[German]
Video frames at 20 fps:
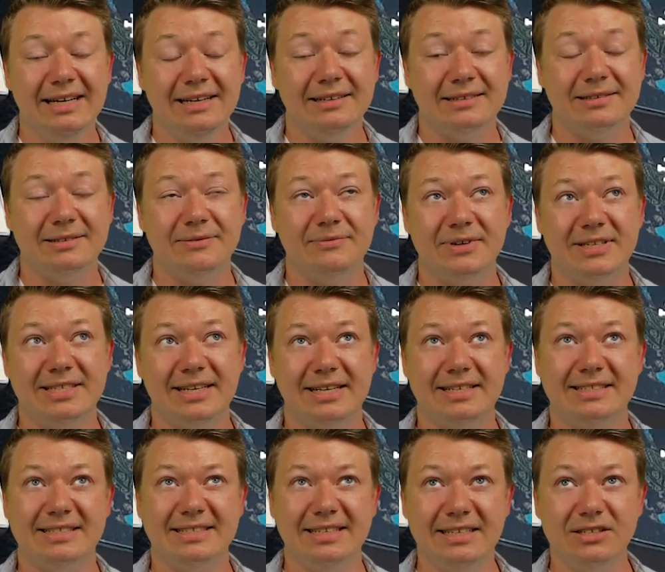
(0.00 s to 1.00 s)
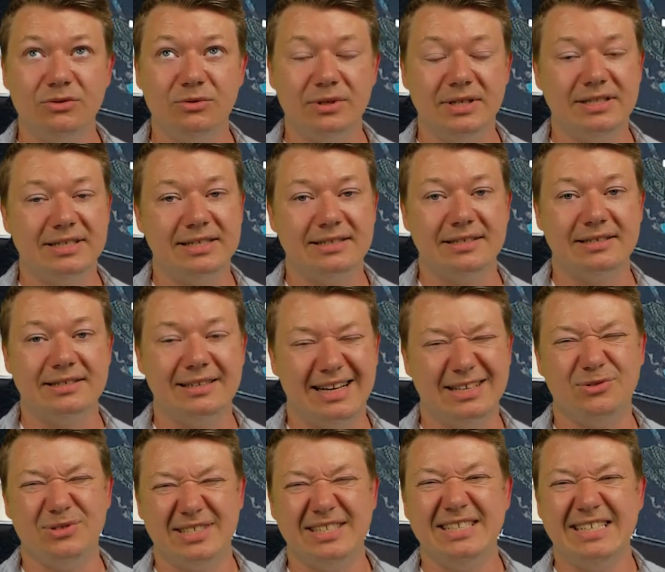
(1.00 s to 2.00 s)
Äh, was ja jetzt nicht so ist, dass das,
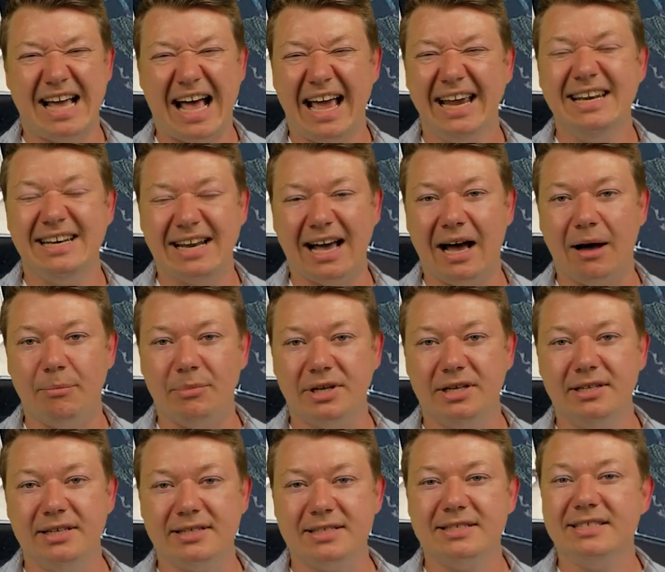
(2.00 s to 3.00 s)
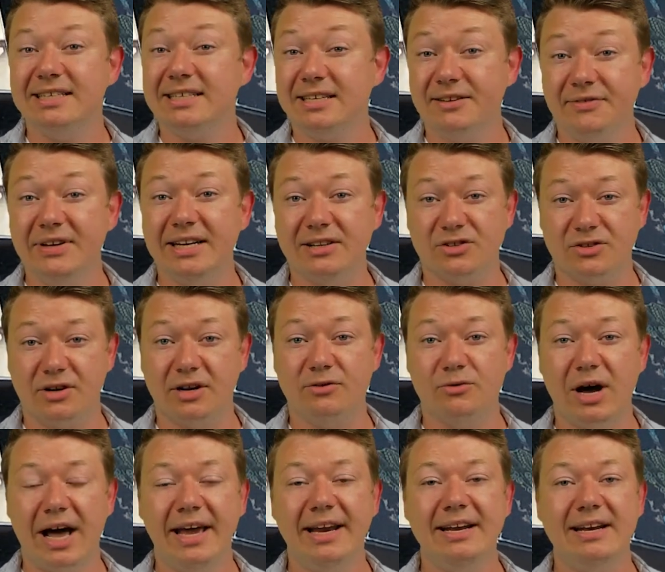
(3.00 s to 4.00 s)
also es sind Einnahmen, ne? es ist nicht Gewinn, sondern
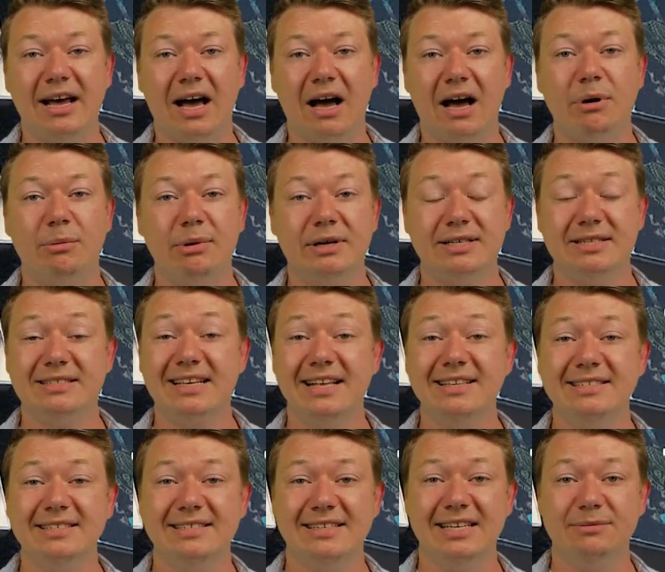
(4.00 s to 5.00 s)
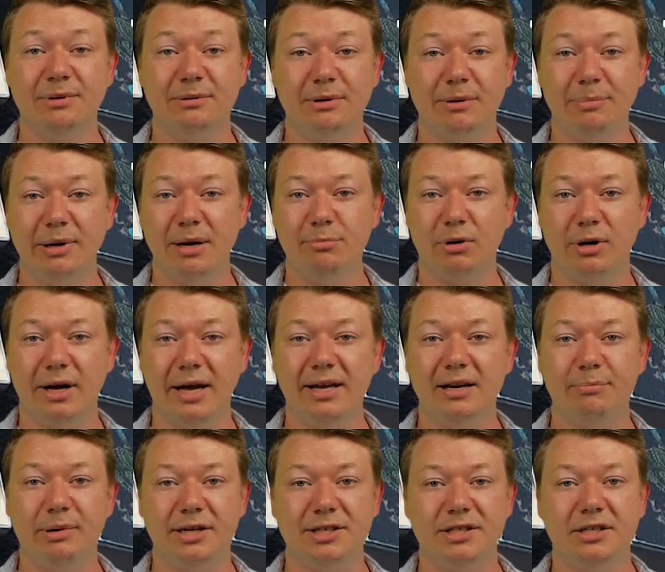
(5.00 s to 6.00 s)
nur Einnahmen. Aber das Ganze ist erstmal bei PayPal
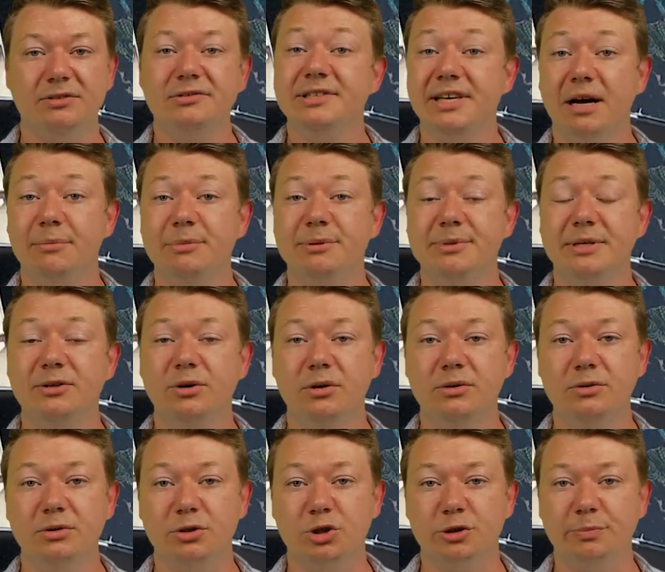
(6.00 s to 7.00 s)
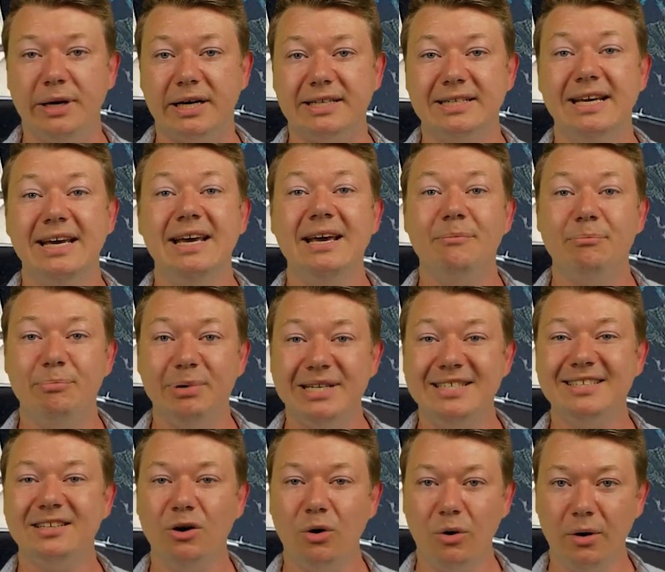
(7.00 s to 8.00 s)
reingeplätschert und die haben ihm sein Konto gesperrt.
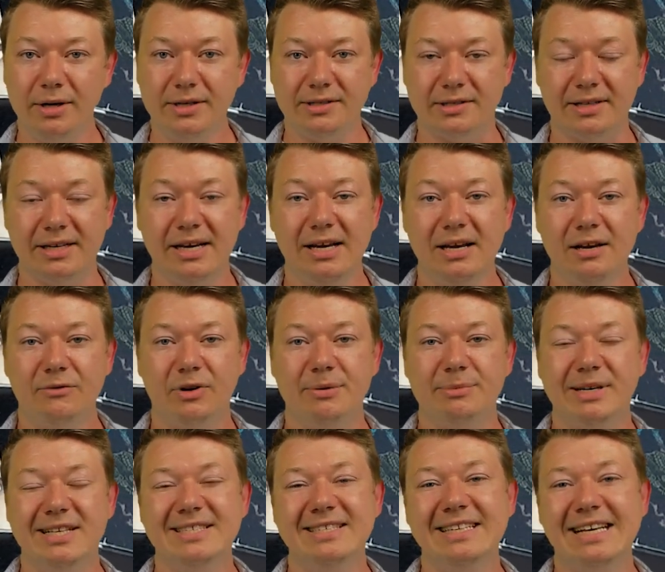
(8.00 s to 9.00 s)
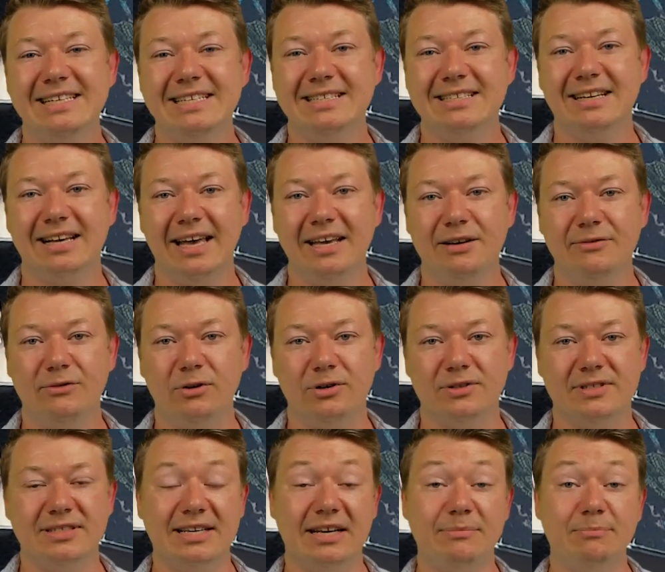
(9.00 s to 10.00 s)
Bis heute. Von dem ganzen Geld, das da
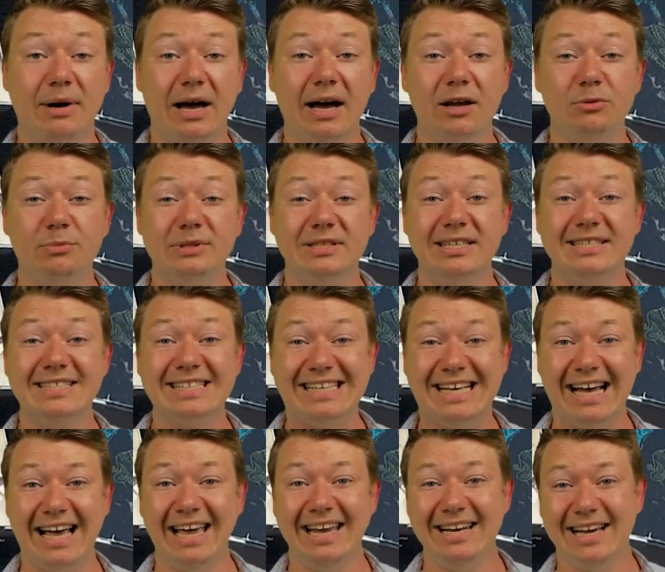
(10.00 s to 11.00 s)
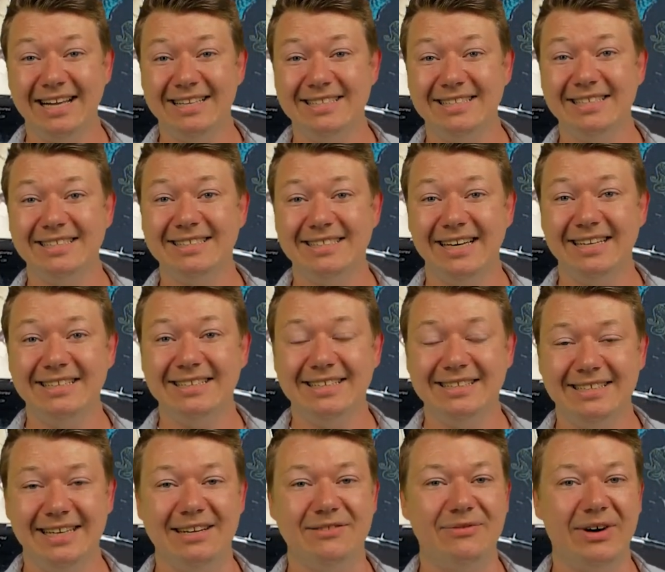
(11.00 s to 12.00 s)
reingeflossen ist, hat Mario bis jetzt keinen einzigen Cent
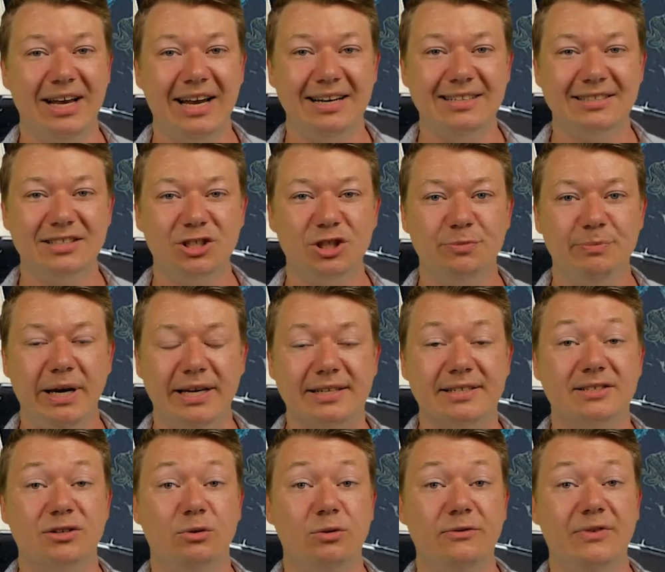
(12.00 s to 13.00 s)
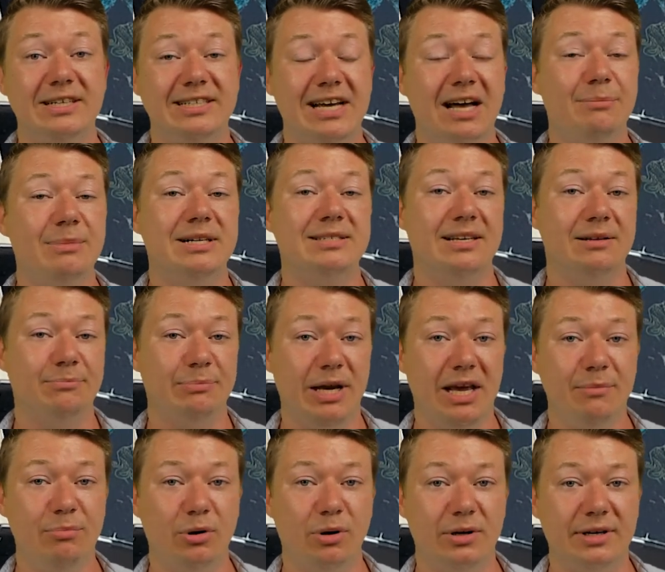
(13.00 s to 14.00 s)
gesehen, weil alles gesperrt ist. Und weil damals sein
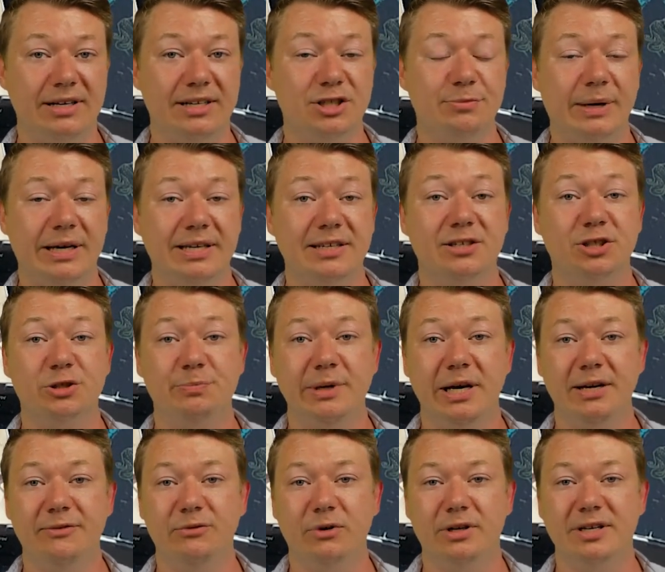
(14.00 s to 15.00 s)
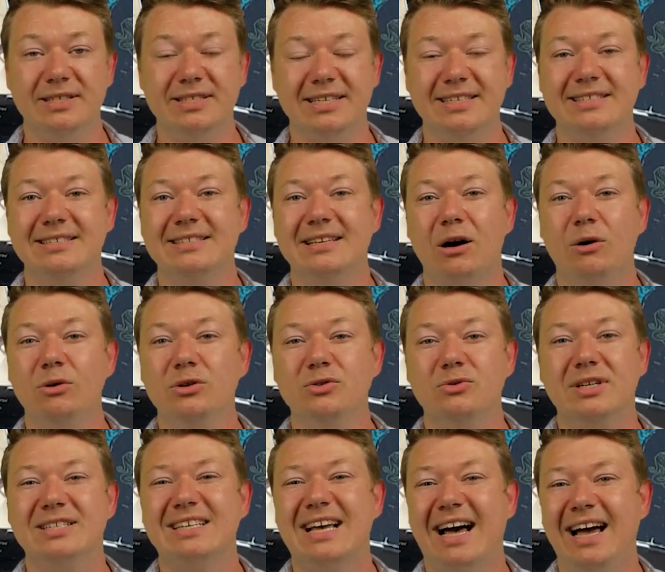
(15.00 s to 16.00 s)
PayPal dann entsprechend gesperrt worden ist, ist es auch so,
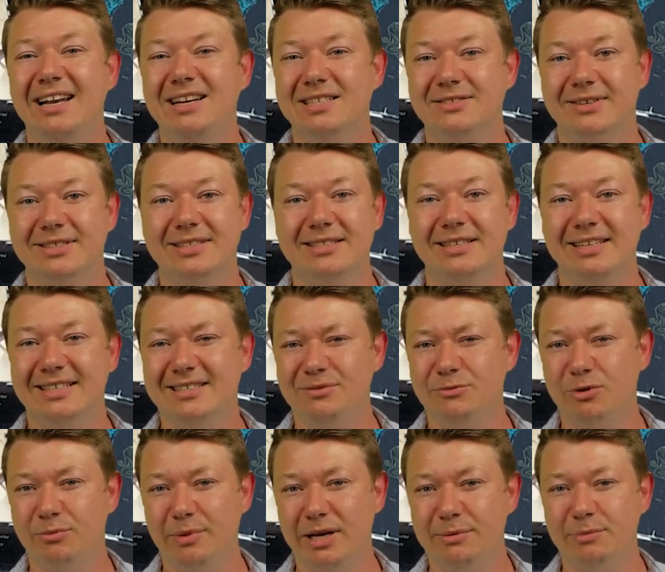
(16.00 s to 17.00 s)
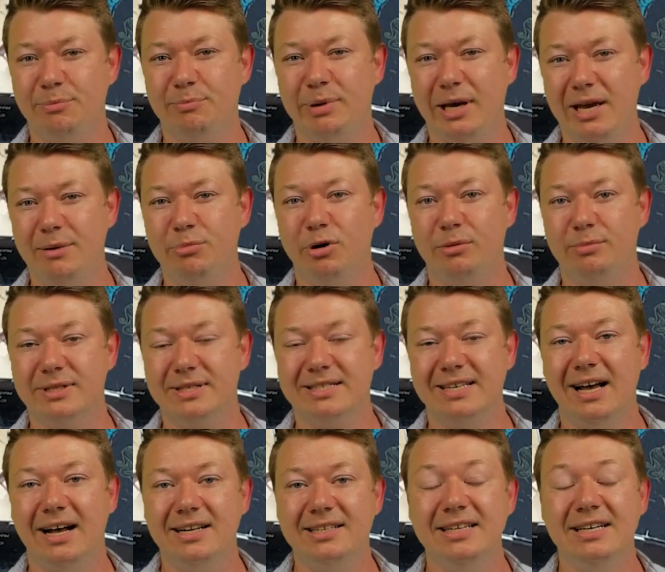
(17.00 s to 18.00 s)
dass alles, was ihr jetzt im Moment mit PayPal
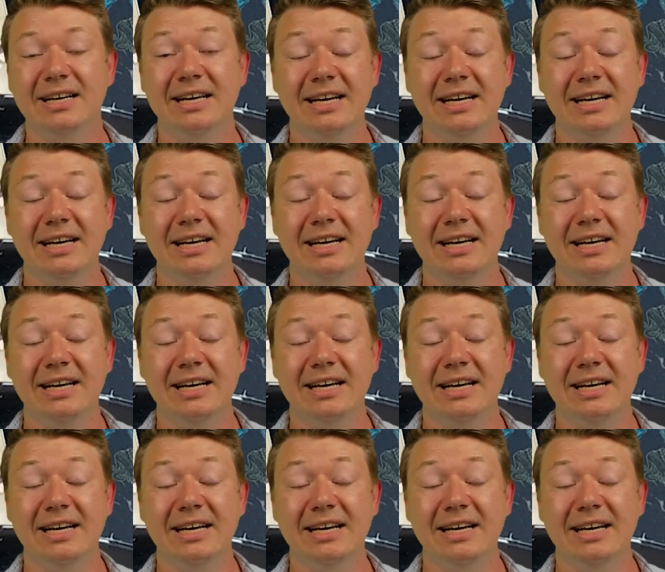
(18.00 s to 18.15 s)
bezahlt,